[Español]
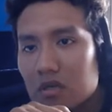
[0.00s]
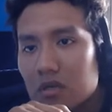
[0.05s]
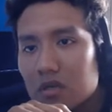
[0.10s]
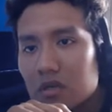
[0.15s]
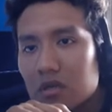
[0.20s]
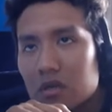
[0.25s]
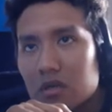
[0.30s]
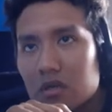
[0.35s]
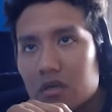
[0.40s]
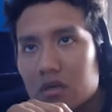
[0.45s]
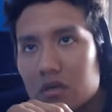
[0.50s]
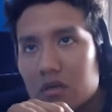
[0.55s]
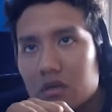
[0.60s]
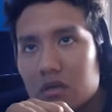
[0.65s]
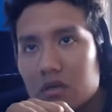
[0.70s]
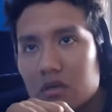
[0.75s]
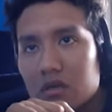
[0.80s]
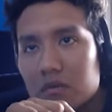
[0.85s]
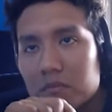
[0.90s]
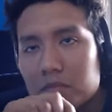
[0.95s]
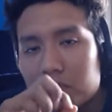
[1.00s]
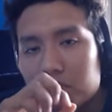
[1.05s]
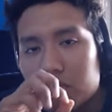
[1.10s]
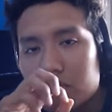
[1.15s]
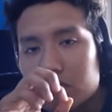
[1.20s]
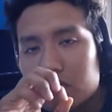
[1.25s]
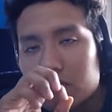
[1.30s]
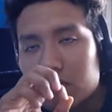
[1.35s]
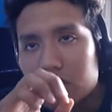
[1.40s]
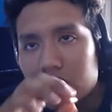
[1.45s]
Eh,
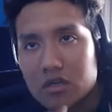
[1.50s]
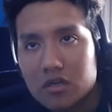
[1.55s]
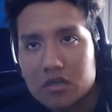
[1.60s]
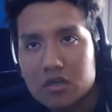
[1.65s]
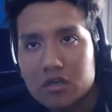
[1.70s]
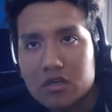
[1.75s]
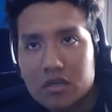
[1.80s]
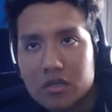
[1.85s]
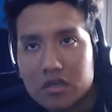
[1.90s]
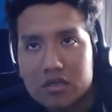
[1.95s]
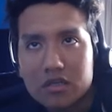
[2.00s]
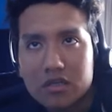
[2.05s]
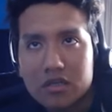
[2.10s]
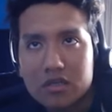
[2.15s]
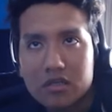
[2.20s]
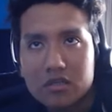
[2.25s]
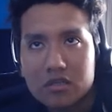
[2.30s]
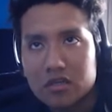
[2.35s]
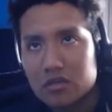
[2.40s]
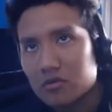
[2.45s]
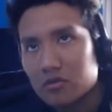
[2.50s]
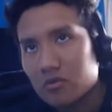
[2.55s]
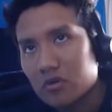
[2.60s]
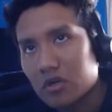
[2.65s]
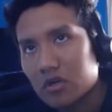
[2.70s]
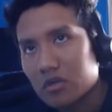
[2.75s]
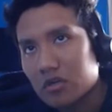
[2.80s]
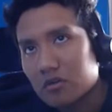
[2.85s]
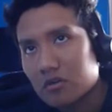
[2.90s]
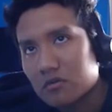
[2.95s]
tiene el ataque
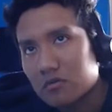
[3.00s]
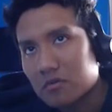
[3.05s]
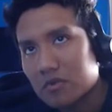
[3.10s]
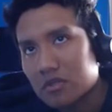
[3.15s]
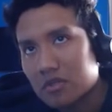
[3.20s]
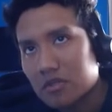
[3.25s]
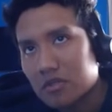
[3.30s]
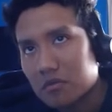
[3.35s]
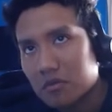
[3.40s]
triturar que nos va a servir